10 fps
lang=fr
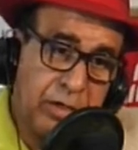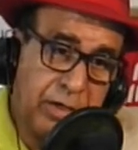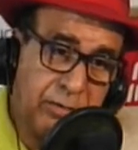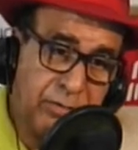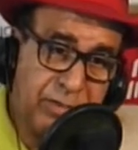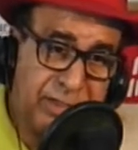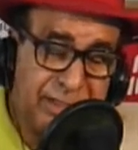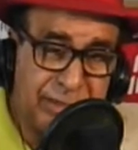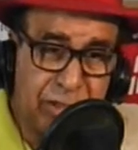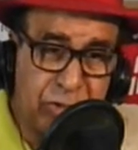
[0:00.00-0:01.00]
a, une
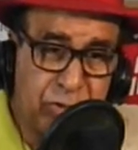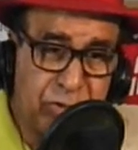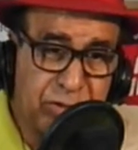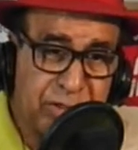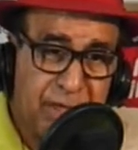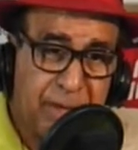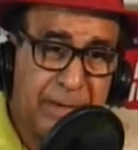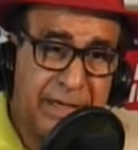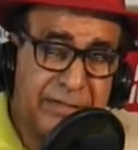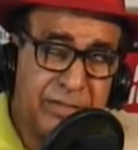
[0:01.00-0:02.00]
dizaine de choses.
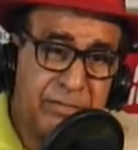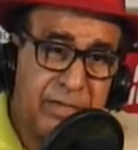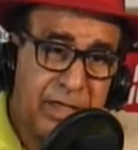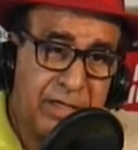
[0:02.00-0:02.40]
Par exemple,